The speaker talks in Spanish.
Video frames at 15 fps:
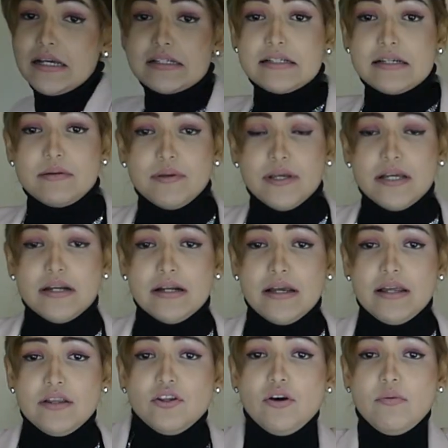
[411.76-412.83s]
que servir
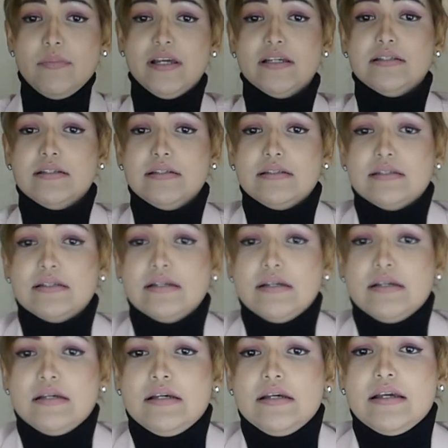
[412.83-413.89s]
en dos meses,
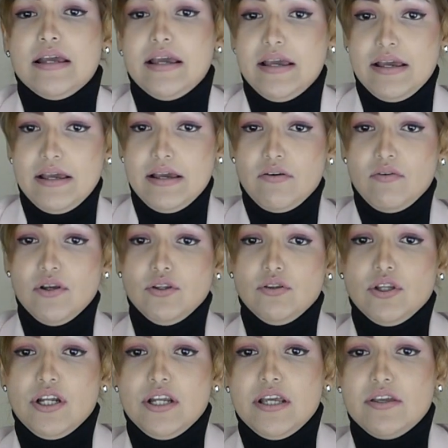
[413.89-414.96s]
que es cuando
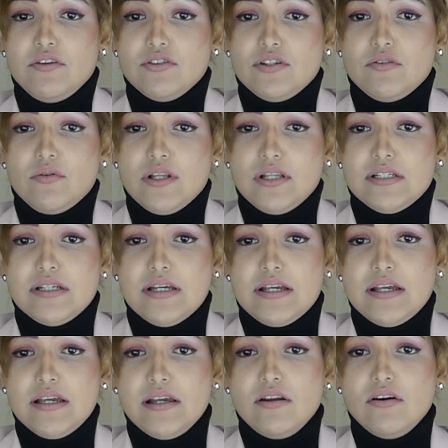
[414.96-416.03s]
tenía yo 56
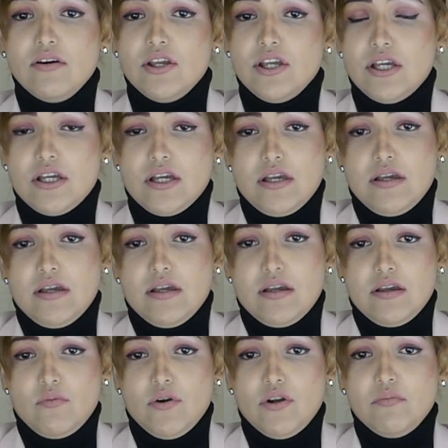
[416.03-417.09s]
kilos y que,
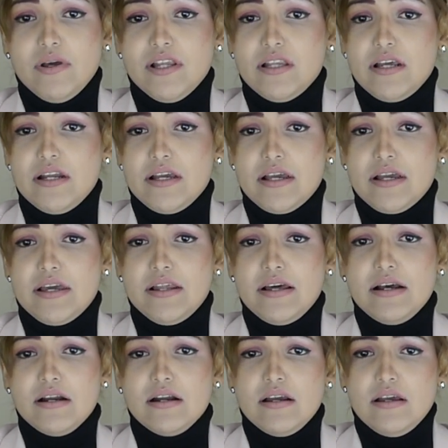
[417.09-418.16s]
bueno, me tiene que
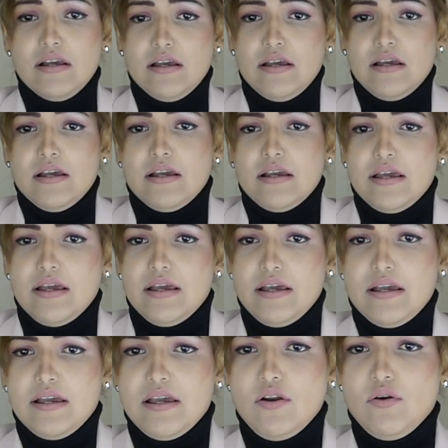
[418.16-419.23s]
quedar,
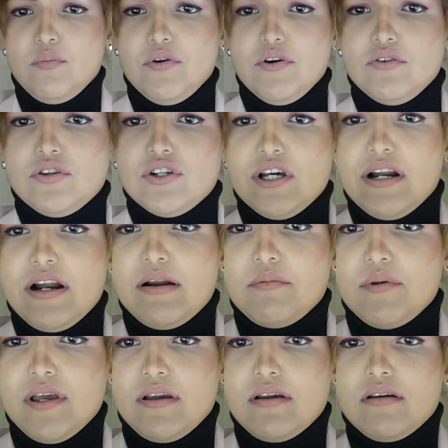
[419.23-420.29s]
que, lo puedo cerrar
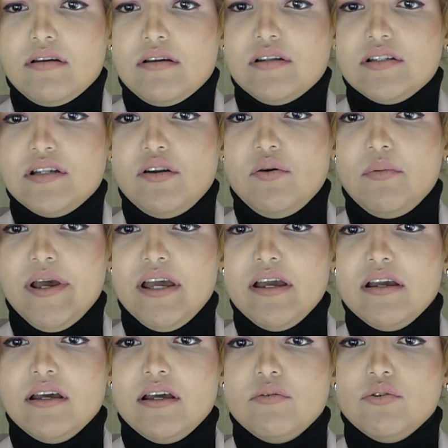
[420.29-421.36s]
bien. Si lo
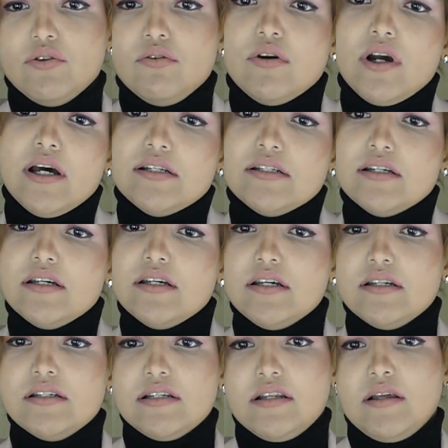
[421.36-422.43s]
ven, el botón
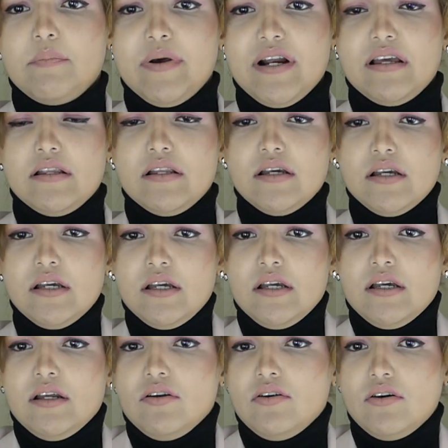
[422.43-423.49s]
casi se desprende,
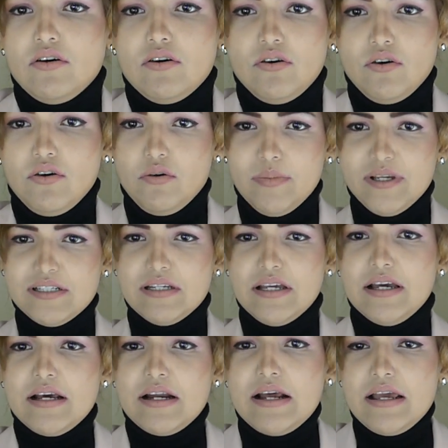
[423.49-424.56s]
no, no me
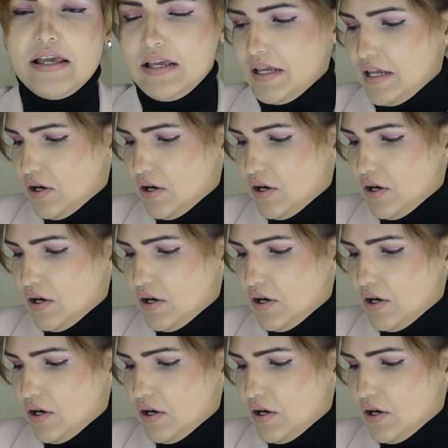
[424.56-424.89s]
cierra y